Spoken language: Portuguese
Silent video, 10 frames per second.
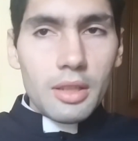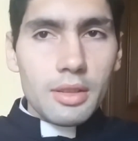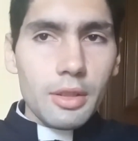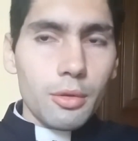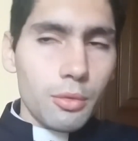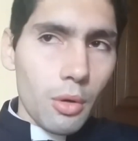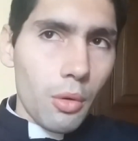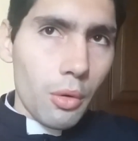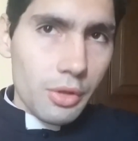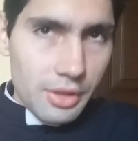de
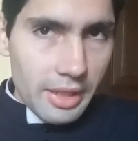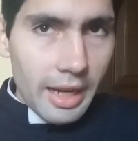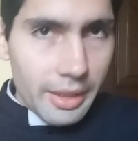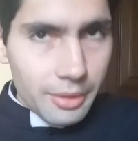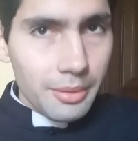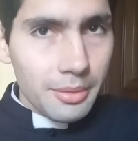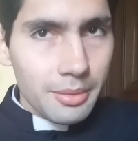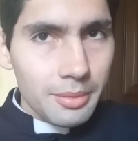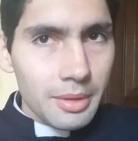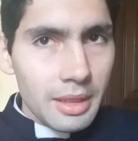hostiário,
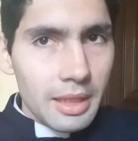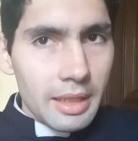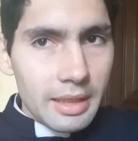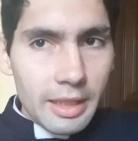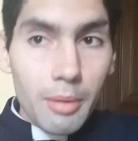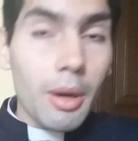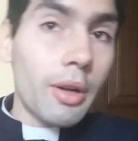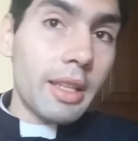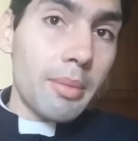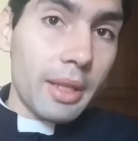que é uma
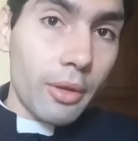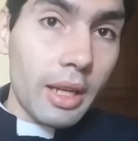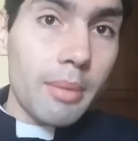ordem menor,